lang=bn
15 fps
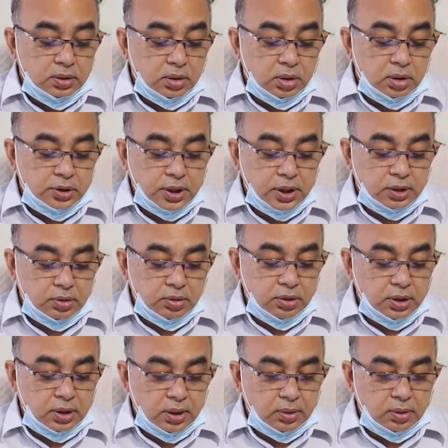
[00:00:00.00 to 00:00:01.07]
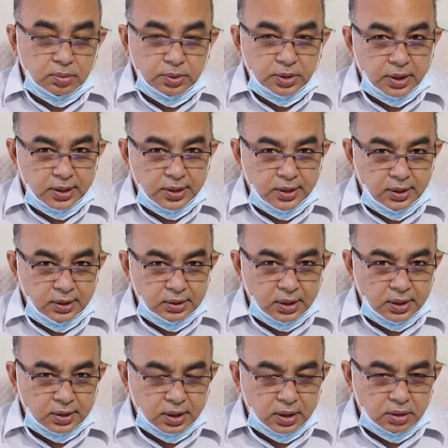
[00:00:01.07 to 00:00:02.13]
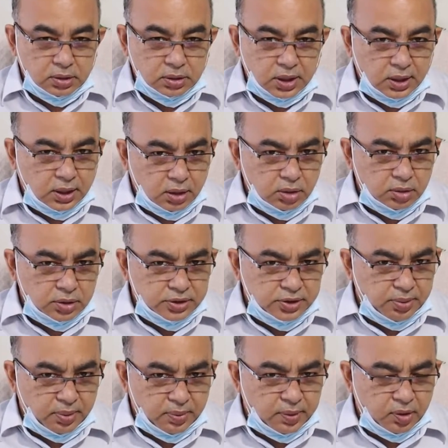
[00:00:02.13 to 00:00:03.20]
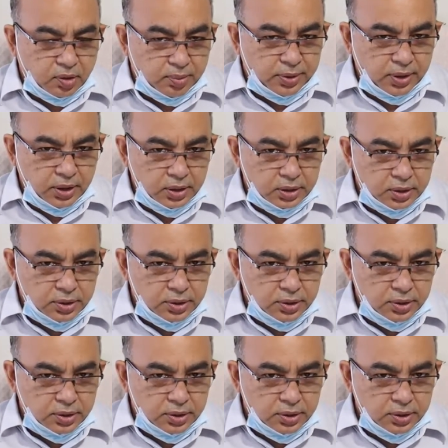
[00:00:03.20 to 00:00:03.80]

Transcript: তো শ্বেতকণিকা কমে গেলে এটা সাধারণত যেভাবে কমে